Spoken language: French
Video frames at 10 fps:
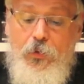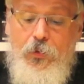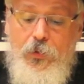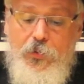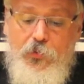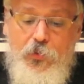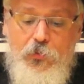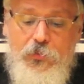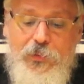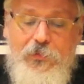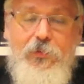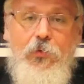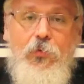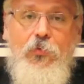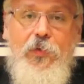Il est étonnant de constater
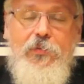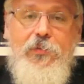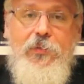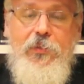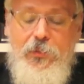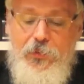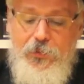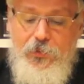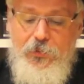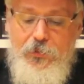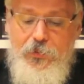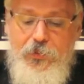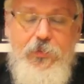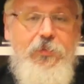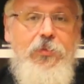que le verset dit
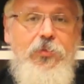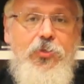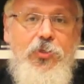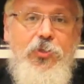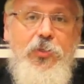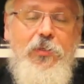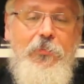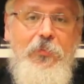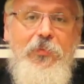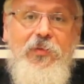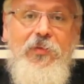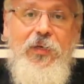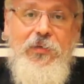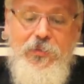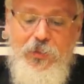ici sheshet Yamim
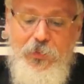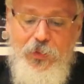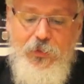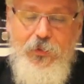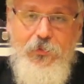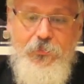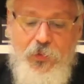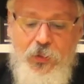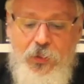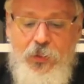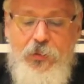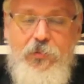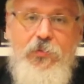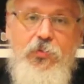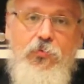Teasem Lacham.
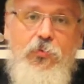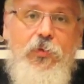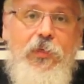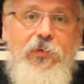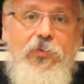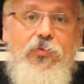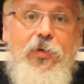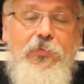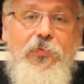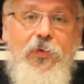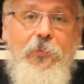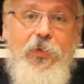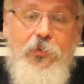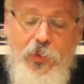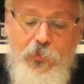Six jours le travail sera fait. A
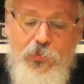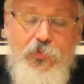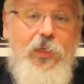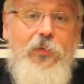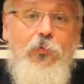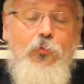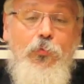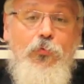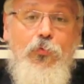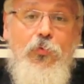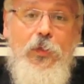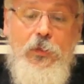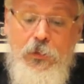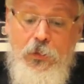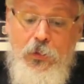priori, on se serait attendu plutôt
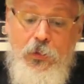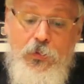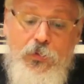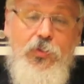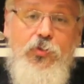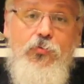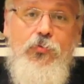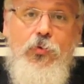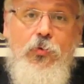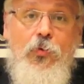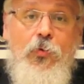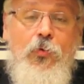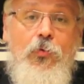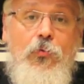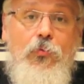à six jours,
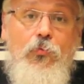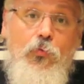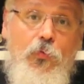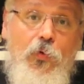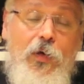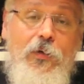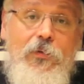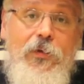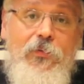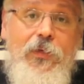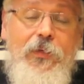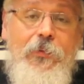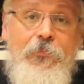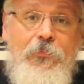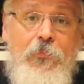tu feras un
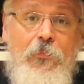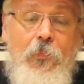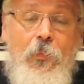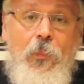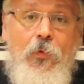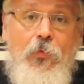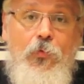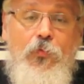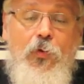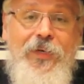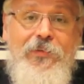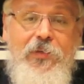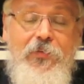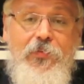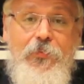travail, une forme
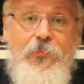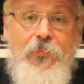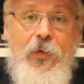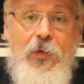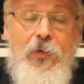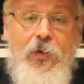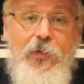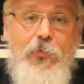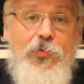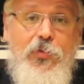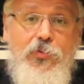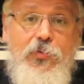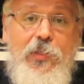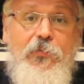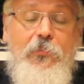active. Quel est le sens de
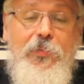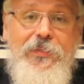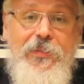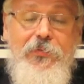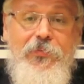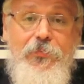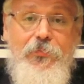cette forme passive